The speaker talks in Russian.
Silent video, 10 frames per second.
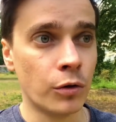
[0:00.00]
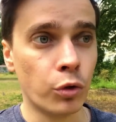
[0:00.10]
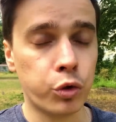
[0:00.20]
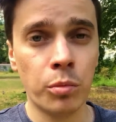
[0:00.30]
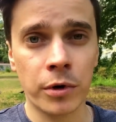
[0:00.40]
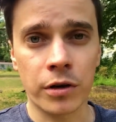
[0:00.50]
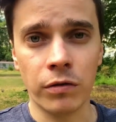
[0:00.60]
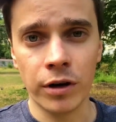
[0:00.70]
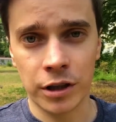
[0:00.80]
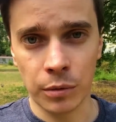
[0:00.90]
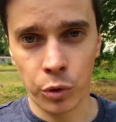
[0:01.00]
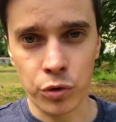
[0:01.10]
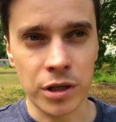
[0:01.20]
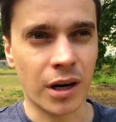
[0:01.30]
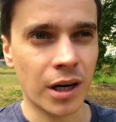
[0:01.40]
Думать в этом
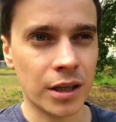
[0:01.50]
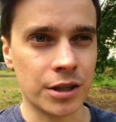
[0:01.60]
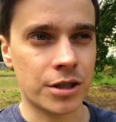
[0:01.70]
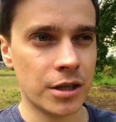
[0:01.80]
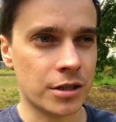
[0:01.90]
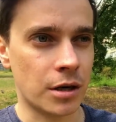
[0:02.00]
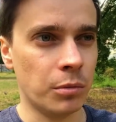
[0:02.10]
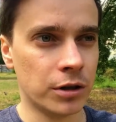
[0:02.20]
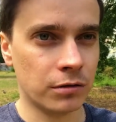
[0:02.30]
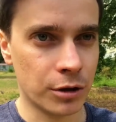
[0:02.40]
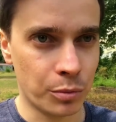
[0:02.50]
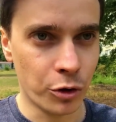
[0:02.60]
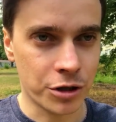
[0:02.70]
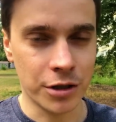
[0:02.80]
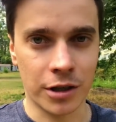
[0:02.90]
русле, как начать зарабатывать больше.